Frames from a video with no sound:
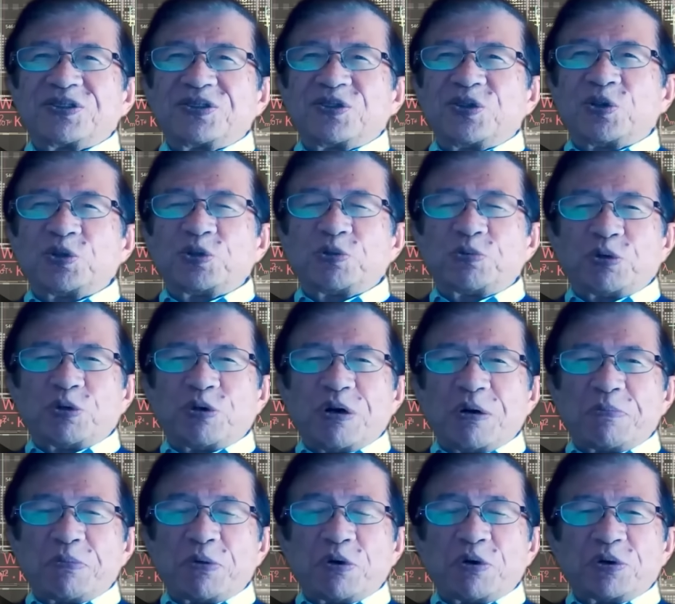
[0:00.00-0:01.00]
糖尿病は
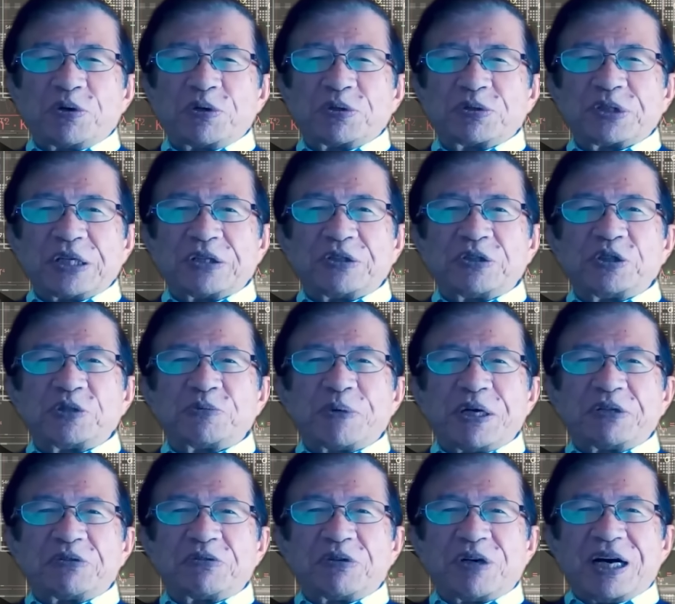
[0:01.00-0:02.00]
もう30
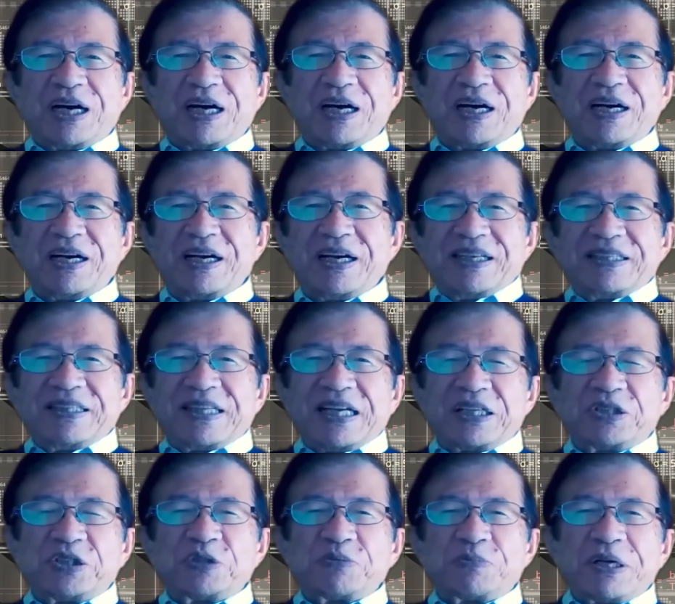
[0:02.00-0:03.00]
倍とか
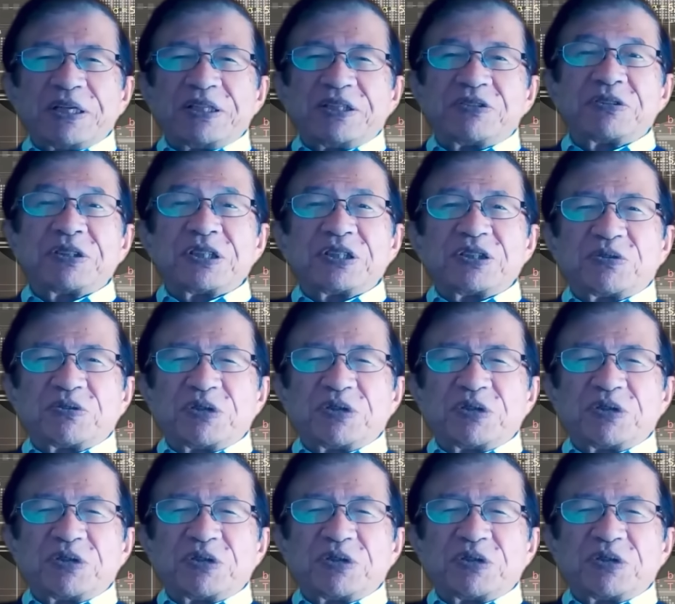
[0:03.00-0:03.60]
何十倍って言うんですよ。